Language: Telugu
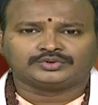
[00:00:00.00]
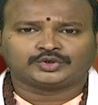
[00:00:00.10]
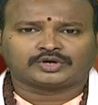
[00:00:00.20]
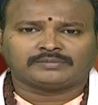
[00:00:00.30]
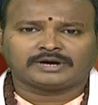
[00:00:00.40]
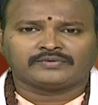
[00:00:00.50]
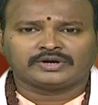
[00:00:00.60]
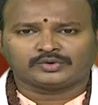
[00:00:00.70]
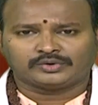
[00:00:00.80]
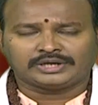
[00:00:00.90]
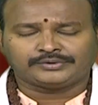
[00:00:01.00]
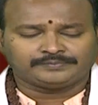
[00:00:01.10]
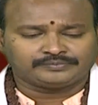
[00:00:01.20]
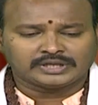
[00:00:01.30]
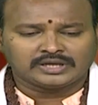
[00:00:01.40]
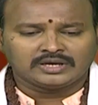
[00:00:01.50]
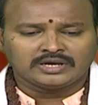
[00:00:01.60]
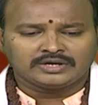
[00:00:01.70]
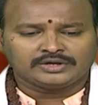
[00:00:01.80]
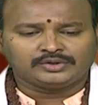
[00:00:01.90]
శుక్ర భగవానుడు ఉన్నారు
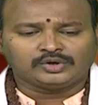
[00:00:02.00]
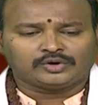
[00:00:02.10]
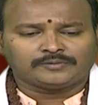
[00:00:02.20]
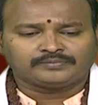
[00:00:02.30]
ఇందులో